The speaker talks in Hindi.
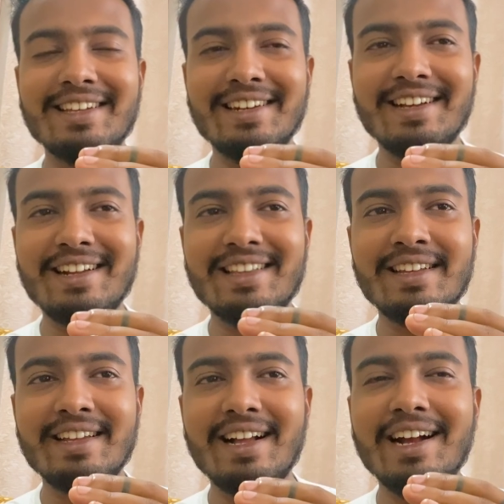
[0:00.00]
तक लग रहा
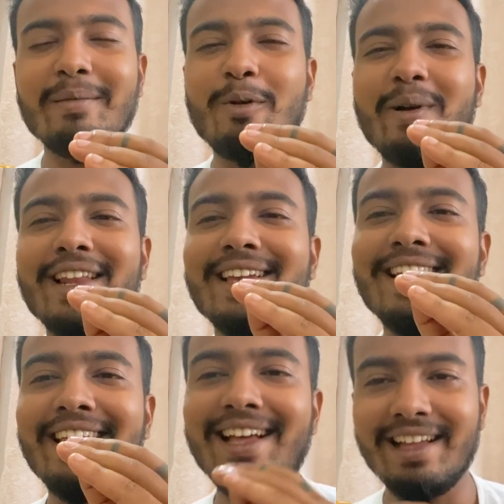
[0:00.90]
था कि अगर मोबाइल
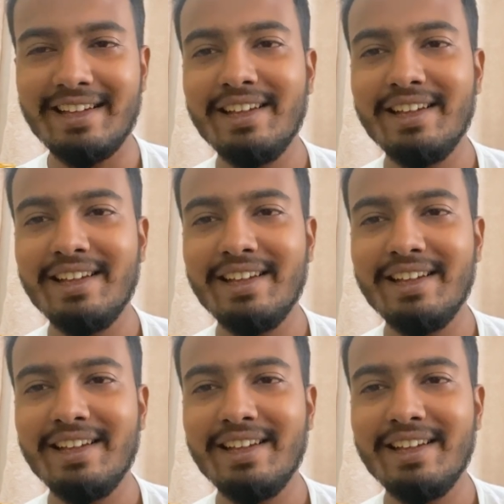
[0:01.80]
गिर गया